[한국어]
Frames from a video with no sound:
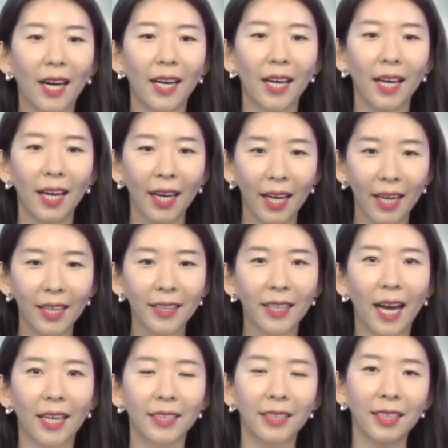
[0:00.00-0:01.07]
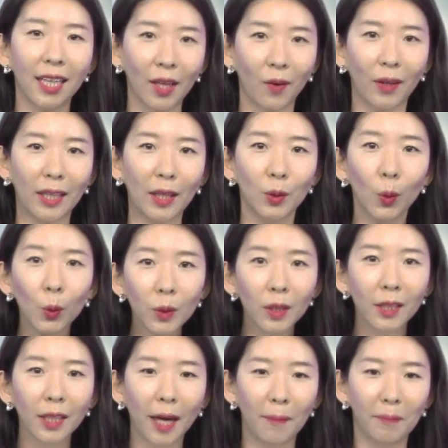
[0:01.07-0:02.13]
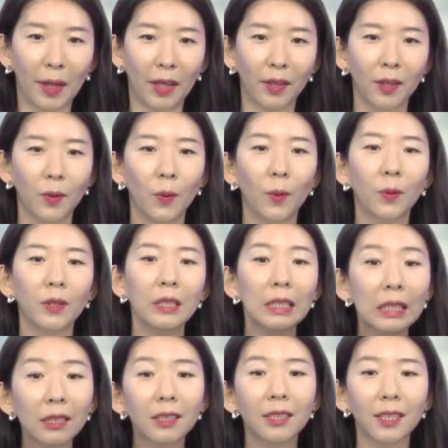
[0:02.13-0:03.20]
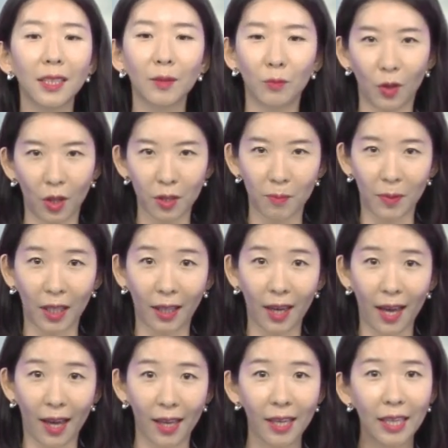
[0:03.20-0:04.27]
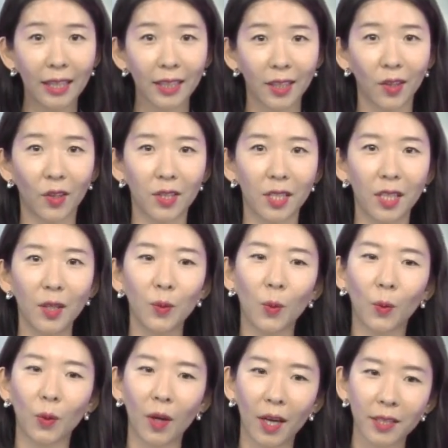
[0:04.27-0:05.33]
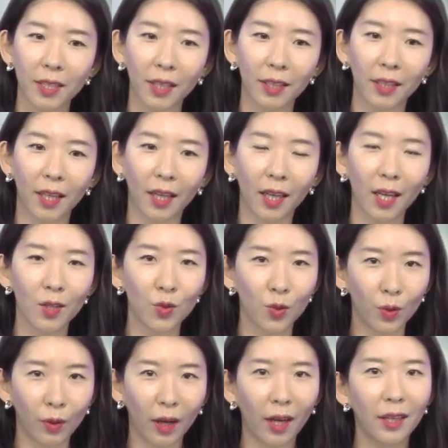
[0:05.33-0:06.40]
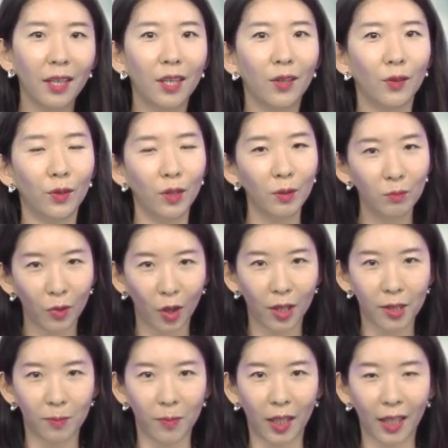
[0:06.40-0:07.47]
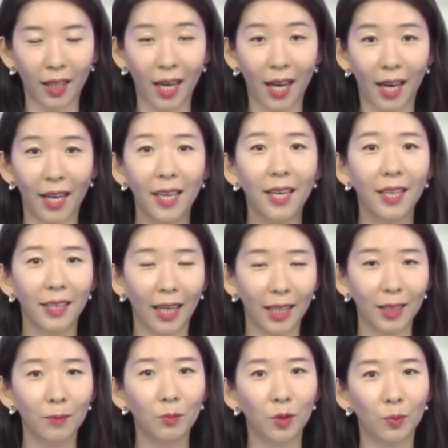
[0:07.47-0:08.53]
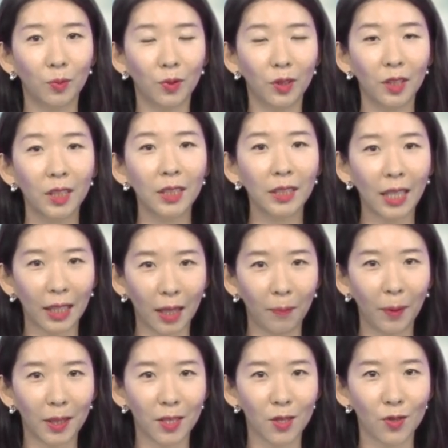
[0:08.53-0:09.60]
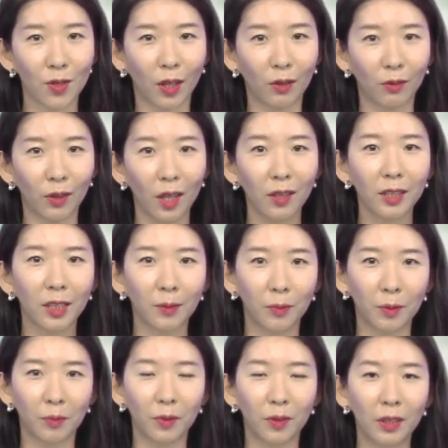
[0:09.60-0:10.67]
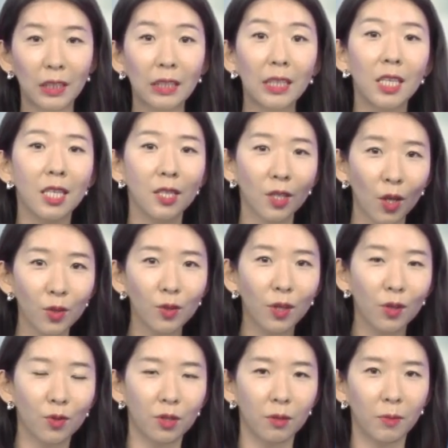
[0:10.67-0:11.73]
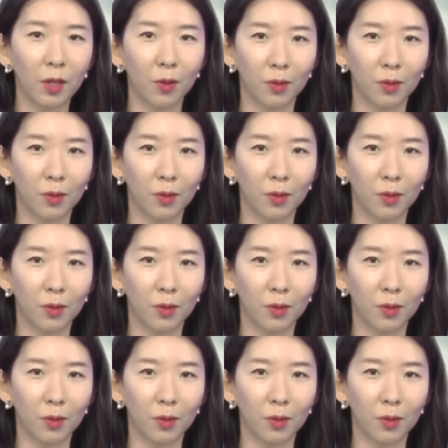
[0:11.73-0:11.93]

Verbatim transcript: 알아야 할 당신에 관한 독특한 면, 혹은 특징이 무엇입니까? 그것이 동료 학생들에게 중요한 이유는 무엇입니까? 라는 부분을 대답하실 수 있고요. 그 부분을 서술해 주시면